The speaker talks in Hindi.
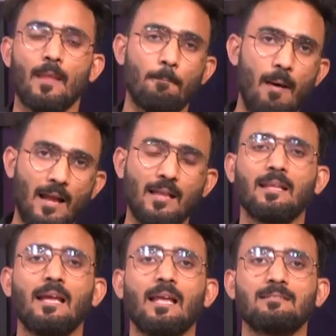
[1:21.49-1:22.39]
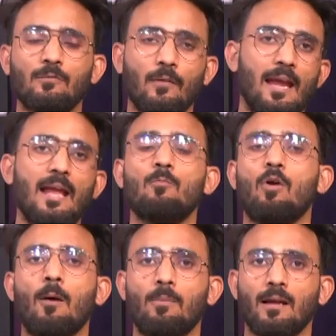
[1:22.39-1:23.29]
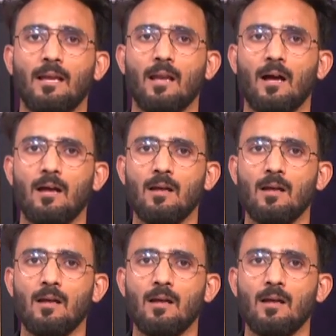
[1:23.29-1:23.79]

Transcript: भारत के लिए सिर्फ एक मुकाबला खेला